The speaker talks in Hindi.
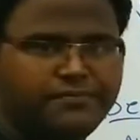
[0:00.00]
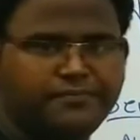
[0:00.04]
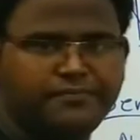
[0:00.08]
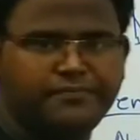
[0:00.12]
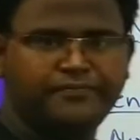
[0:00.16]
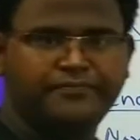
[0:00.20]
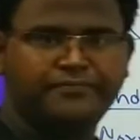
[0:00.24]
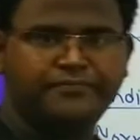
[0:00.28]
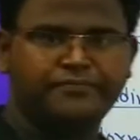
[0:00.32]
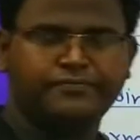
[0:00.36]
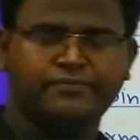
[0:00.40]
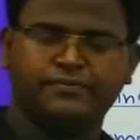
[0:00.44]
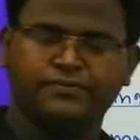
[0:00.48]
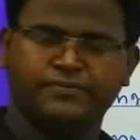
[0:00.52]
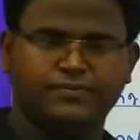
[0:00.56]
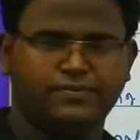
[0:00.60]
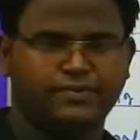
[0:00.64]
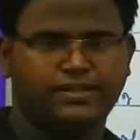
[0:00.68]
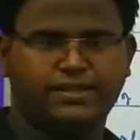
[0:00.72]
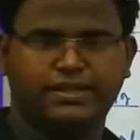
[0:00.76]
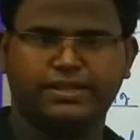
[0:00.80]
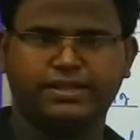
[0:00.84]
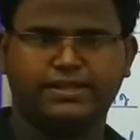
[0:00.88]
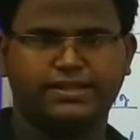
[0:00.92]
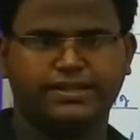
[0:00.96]
है
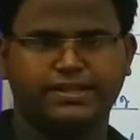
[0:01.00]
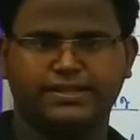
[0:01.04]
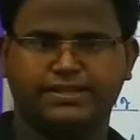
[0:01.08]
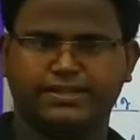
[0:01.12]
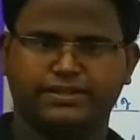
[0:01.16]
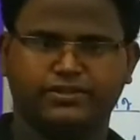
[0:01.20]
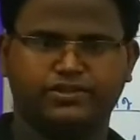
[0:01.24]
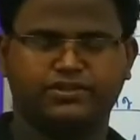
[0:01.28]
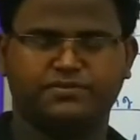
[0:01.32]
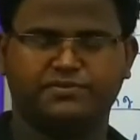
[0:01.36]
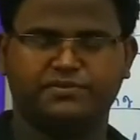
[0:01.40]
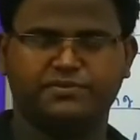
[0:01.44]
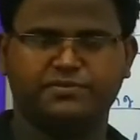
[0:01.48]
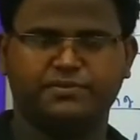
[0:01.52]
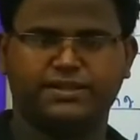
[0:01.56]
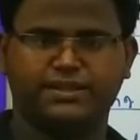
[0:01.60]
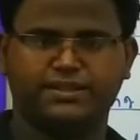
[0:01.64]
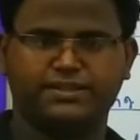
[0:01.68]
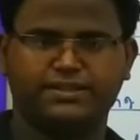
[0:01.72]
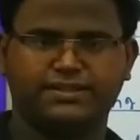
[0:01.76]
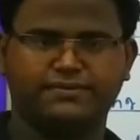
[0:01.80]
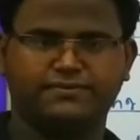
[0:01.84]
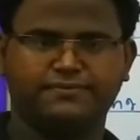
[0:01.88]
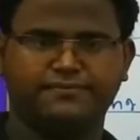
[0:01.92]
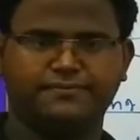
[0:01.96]
ठीक इतना तो समझ में
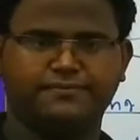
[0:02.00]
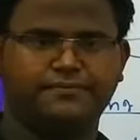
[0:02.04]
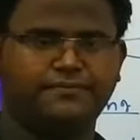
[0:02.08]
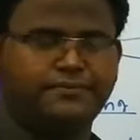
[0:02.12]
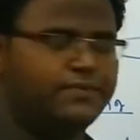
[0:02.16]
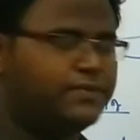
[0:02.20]
आता है